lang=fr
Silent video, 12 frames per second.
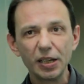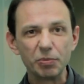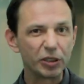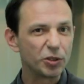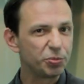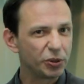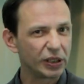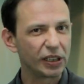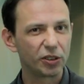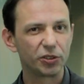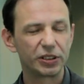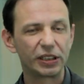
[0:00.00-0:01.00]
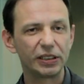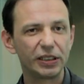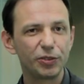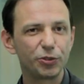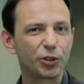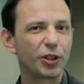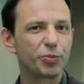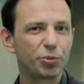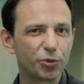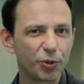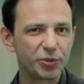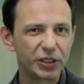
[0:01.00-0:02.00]
Mais depuis quelques années, vous aurez
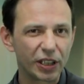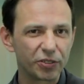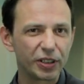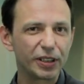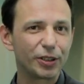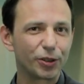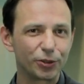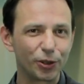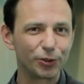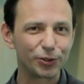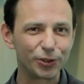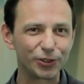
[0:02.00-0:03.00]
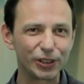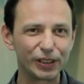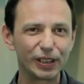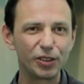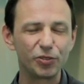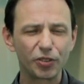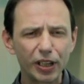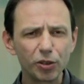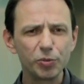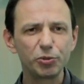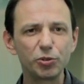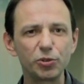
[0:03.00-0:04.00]
pu observer euh, dans notre société une vraie
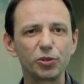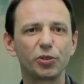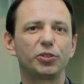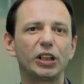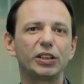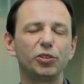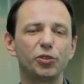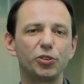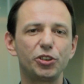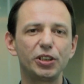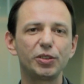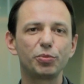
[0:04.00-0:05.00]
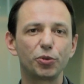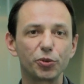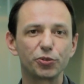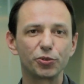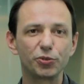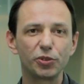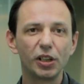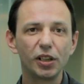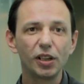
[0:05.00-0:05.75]
rupture euh, technologique pour le son,